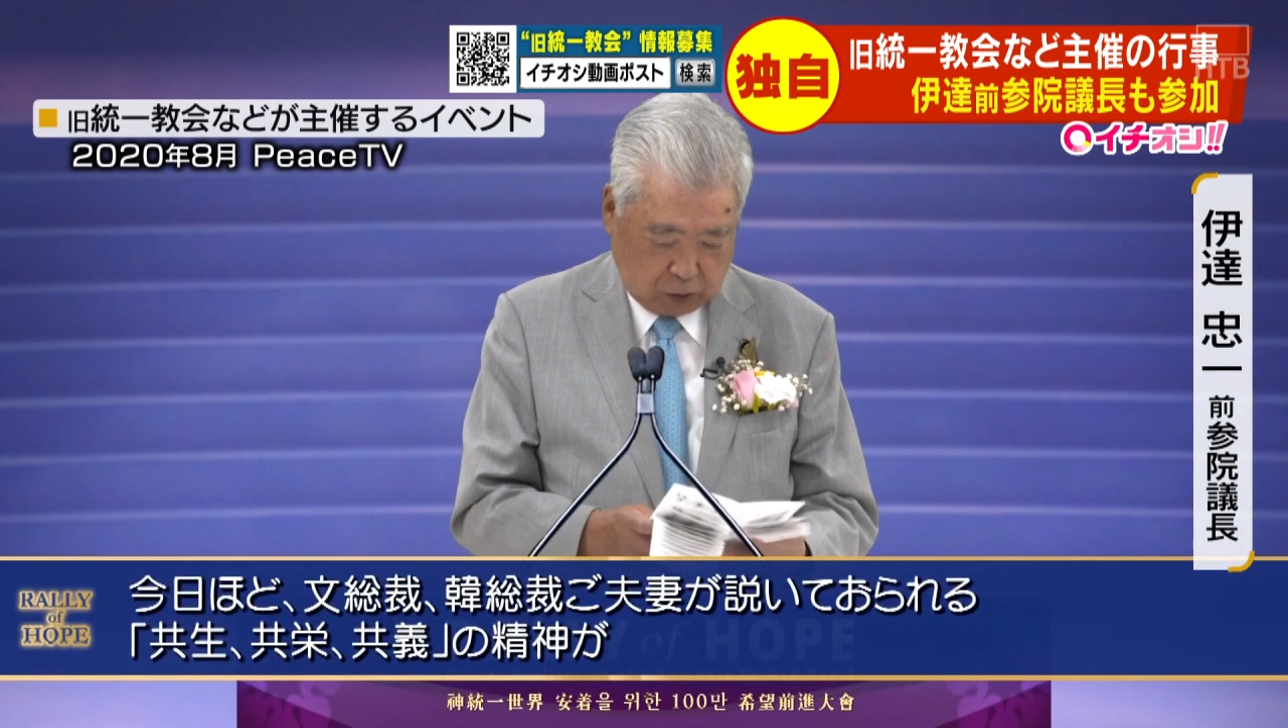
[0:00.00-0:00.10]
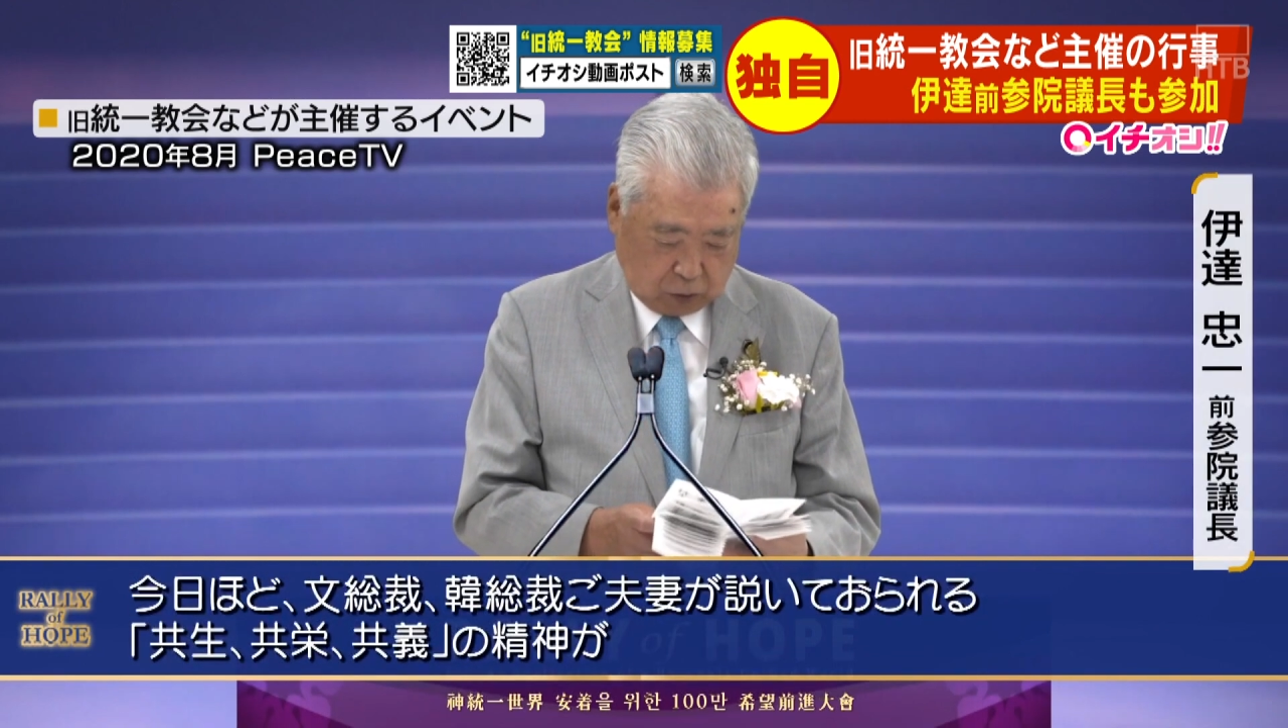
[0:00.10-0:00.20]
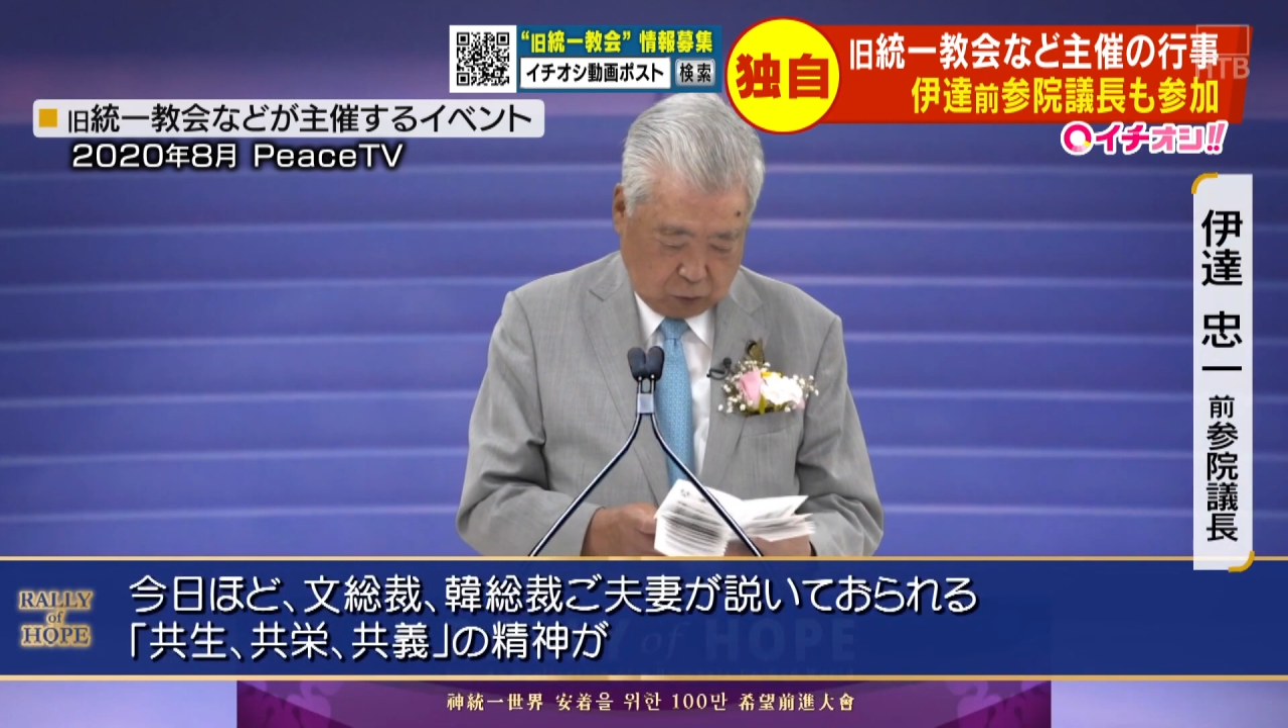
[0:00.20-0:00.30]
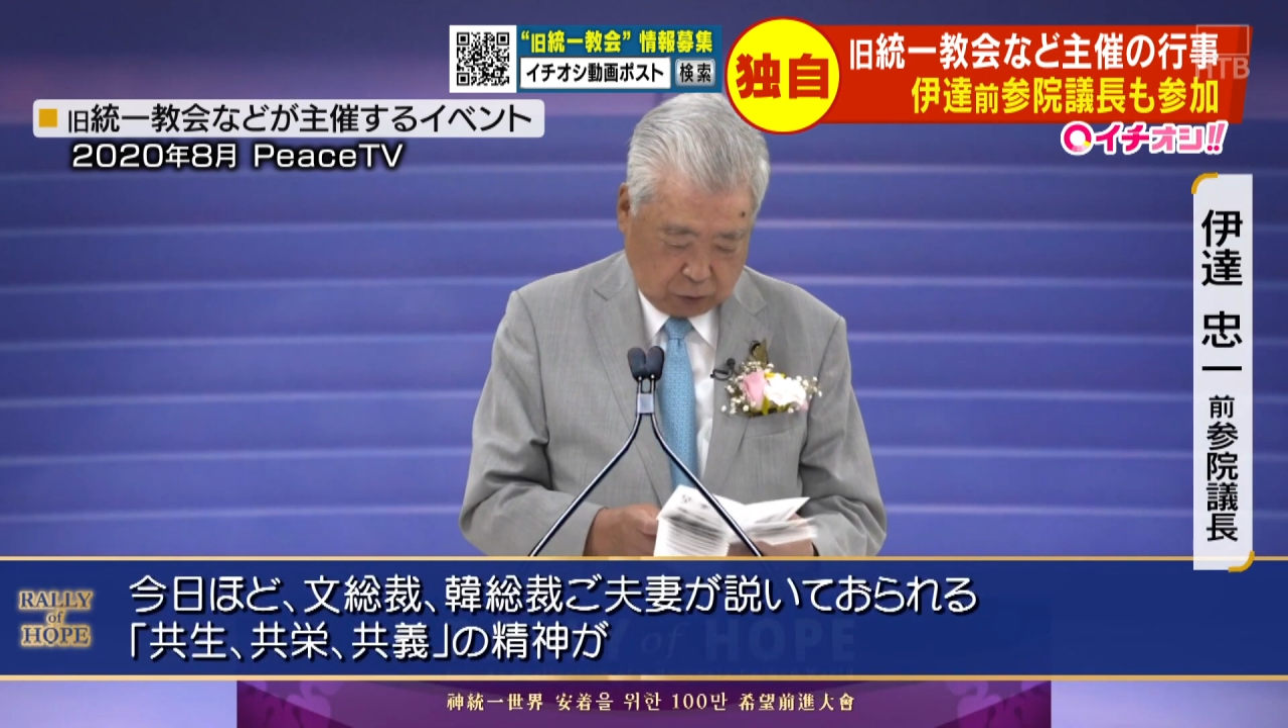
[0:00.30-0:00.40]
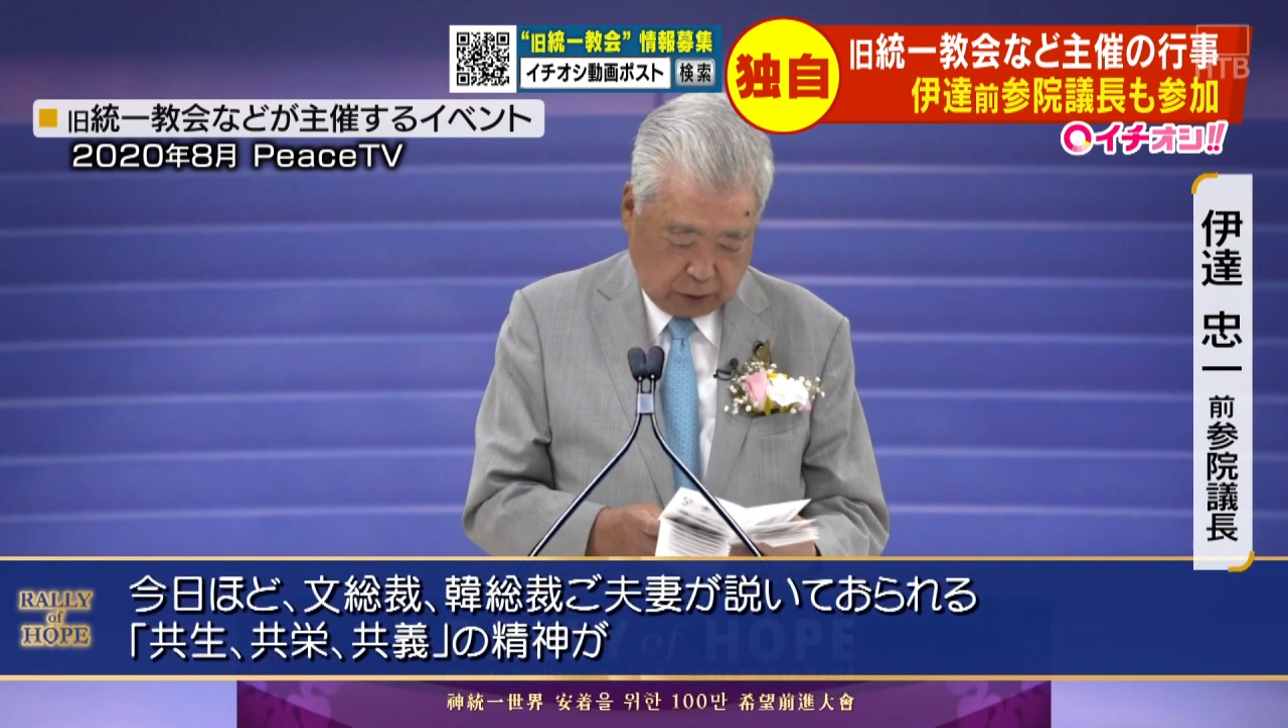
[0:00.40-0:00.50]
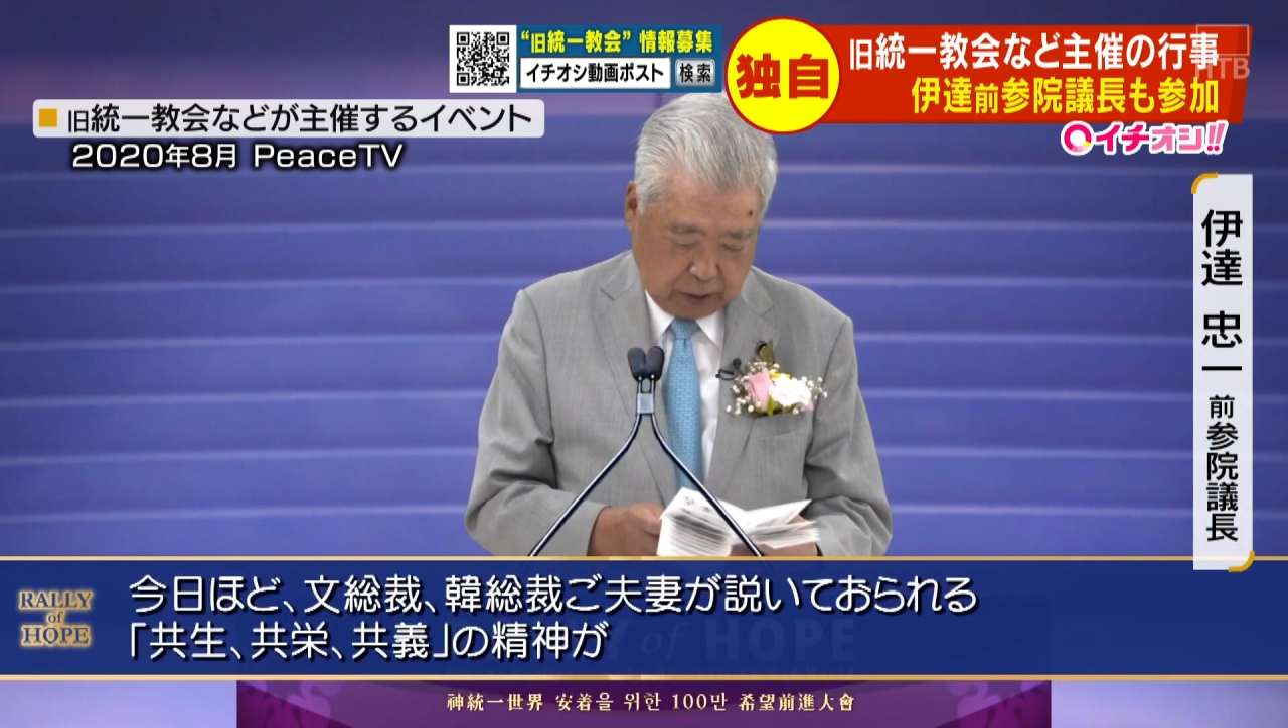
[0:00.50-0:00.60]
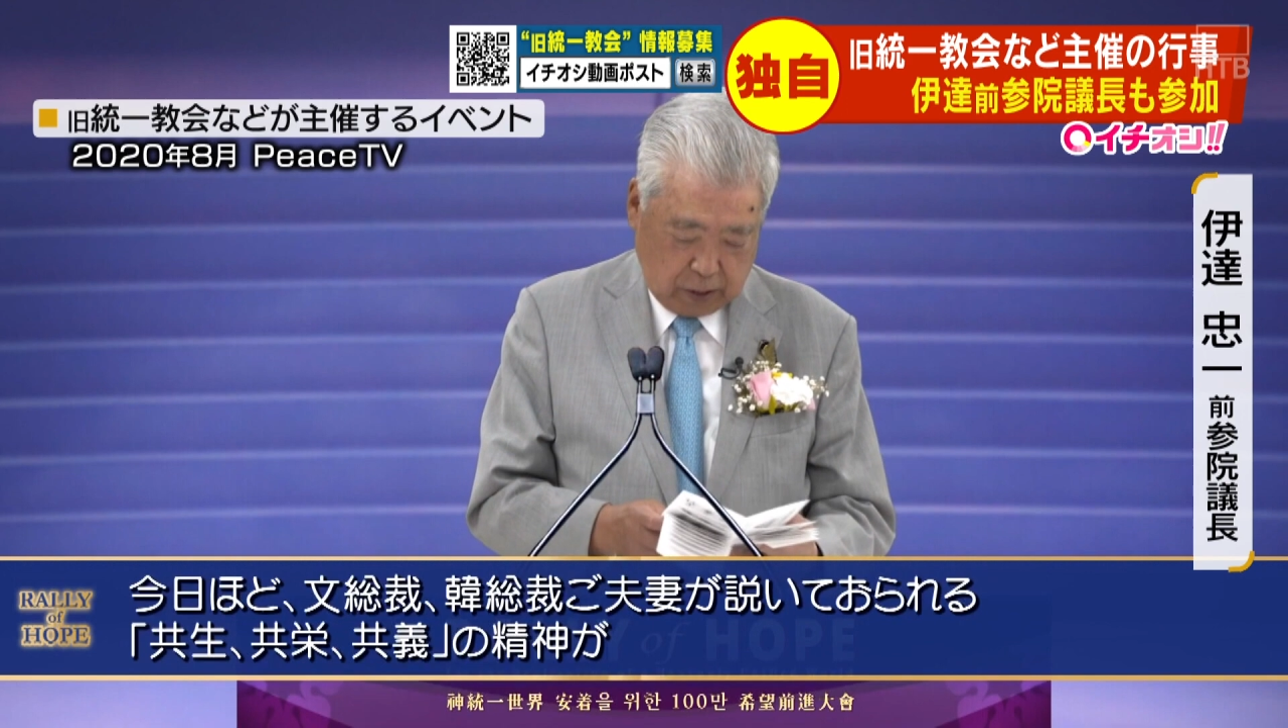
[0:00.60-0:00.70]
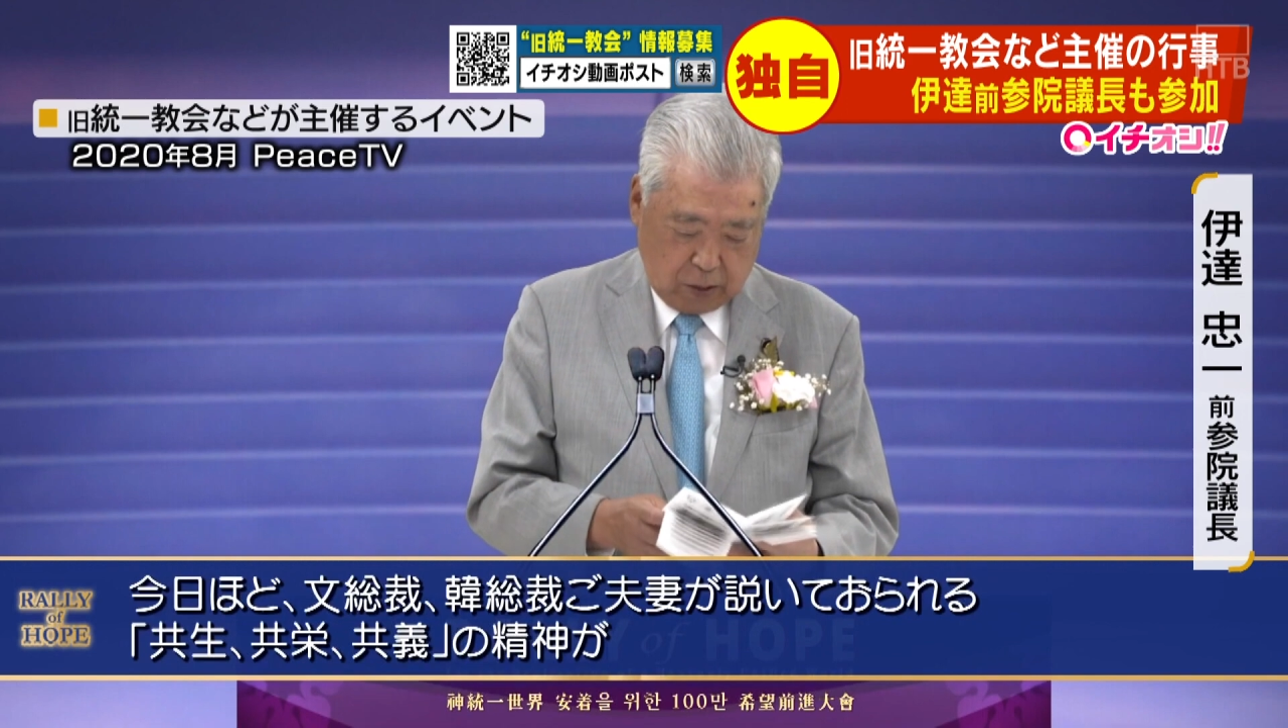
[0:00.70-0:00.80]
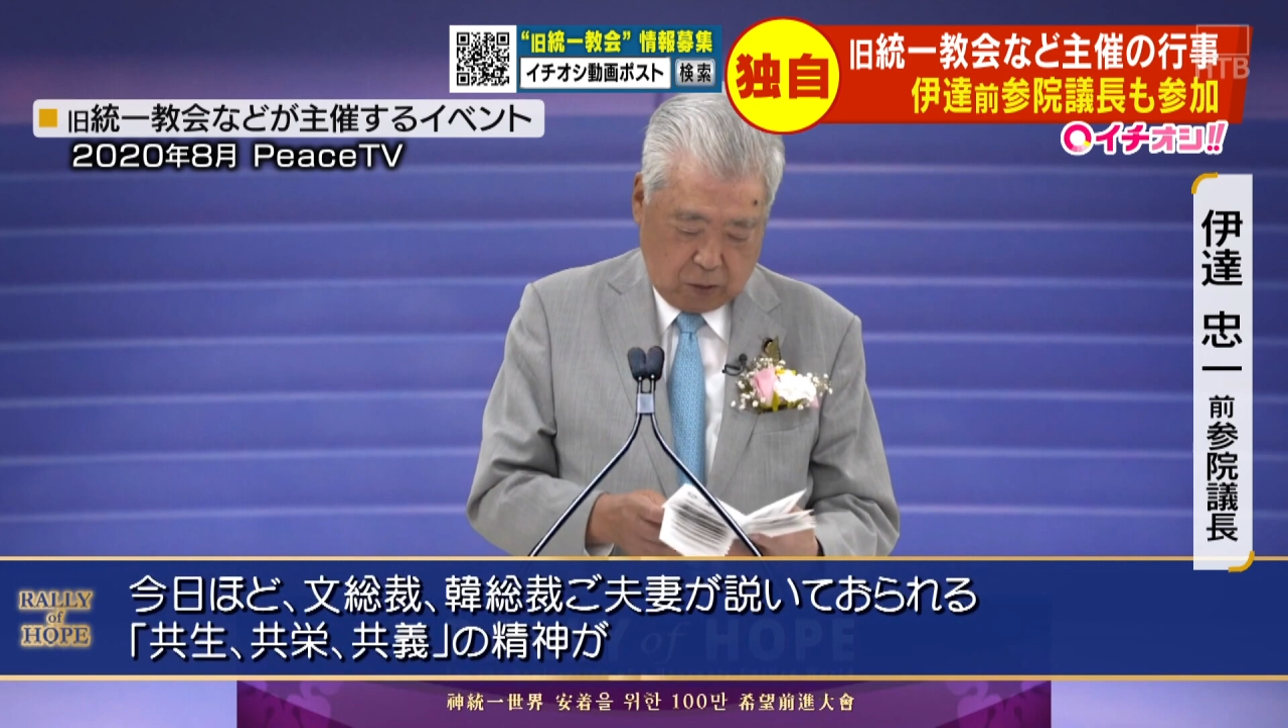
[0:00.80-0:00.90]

総裁、